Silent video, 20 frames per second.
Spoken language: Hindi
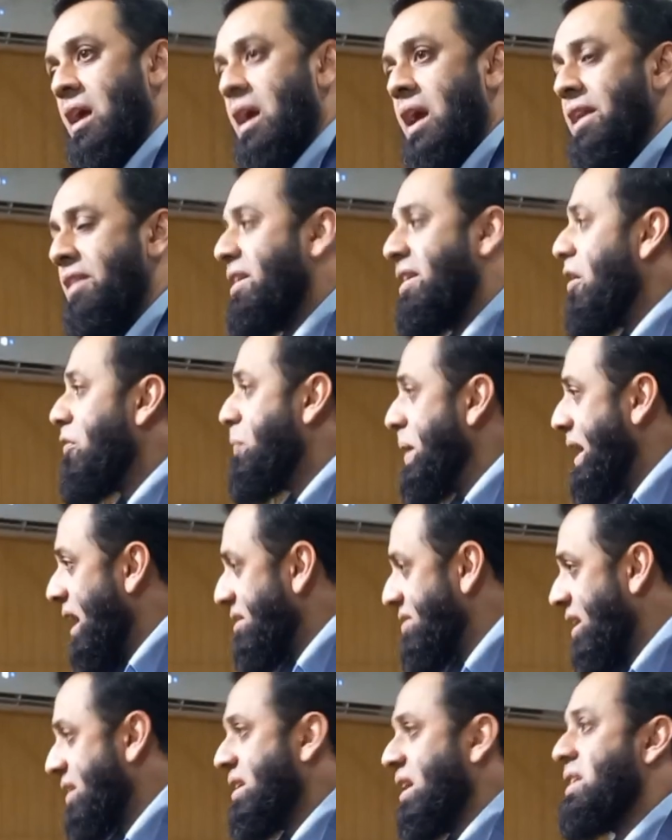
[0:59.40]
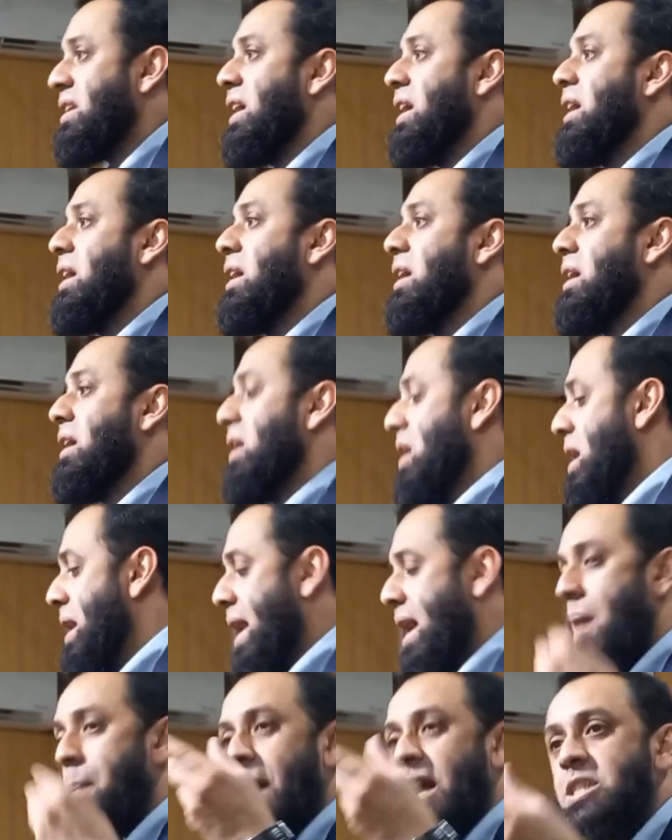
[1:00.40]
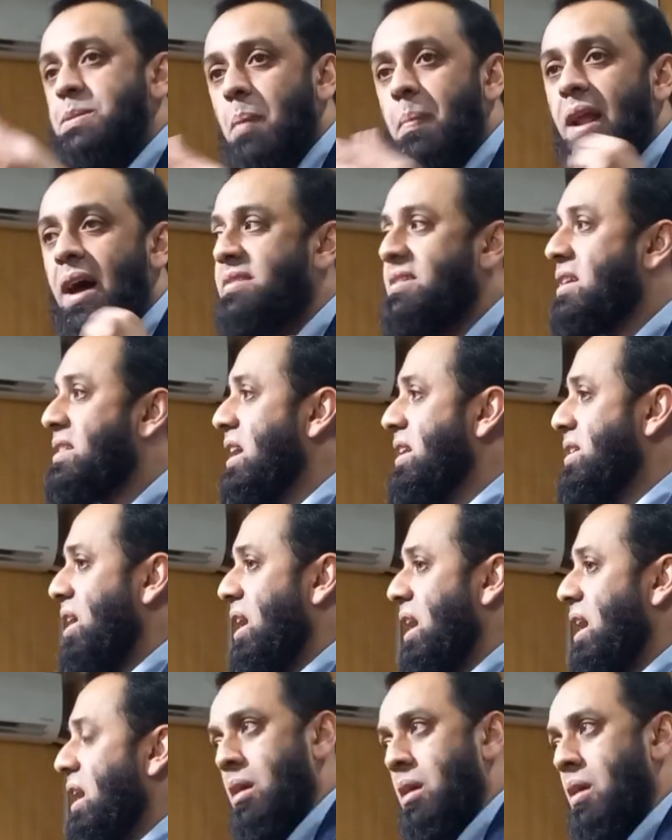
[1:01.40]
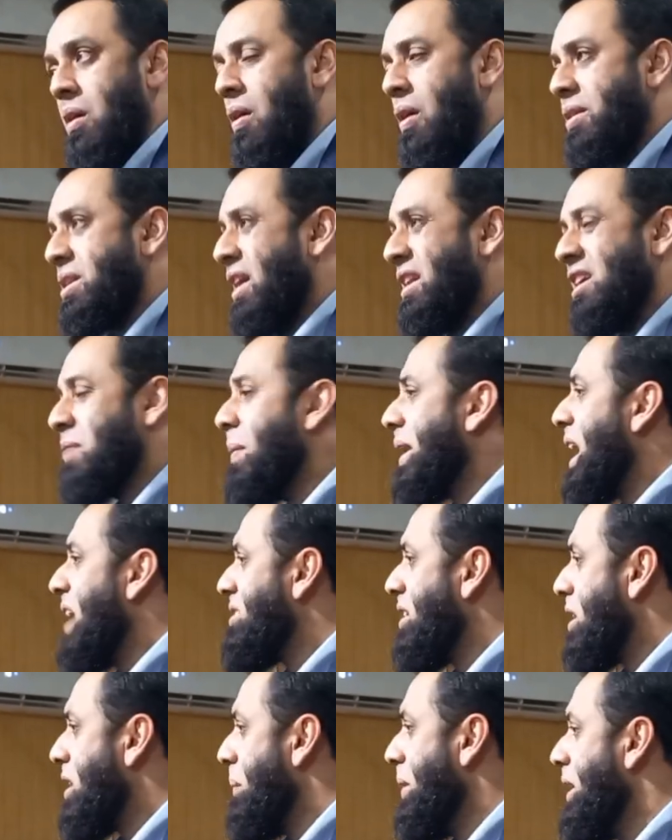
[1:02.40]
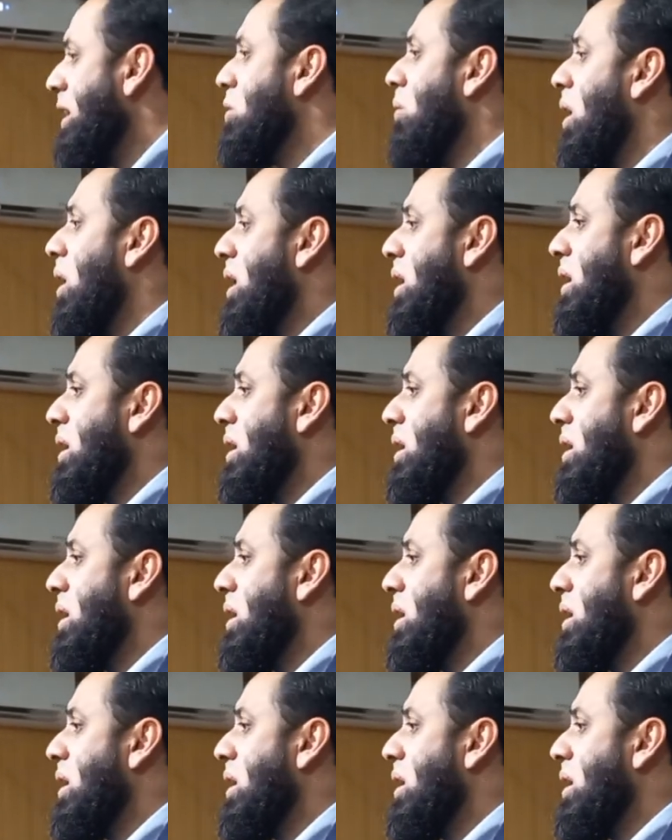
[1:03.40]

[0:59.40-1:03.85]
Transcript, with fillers: इंसाफ भी कर सकते थे नया बेंच भी बना सकते थे और तारीख में ऐसा कभी नहीं हुआ